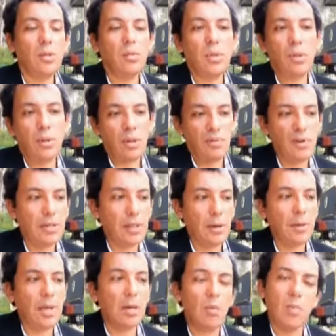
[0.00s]
Pero lo que
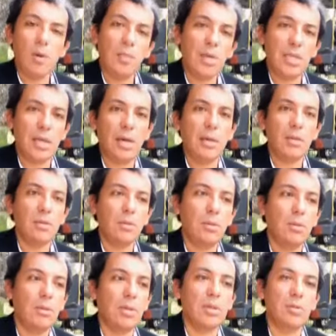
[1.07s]
faltaba era complementar eso
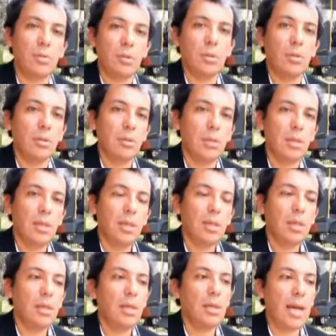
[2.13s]
con estudios
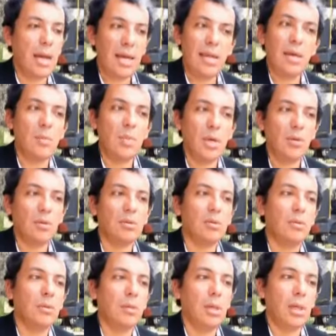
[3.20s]
eh, académicos, ¿no?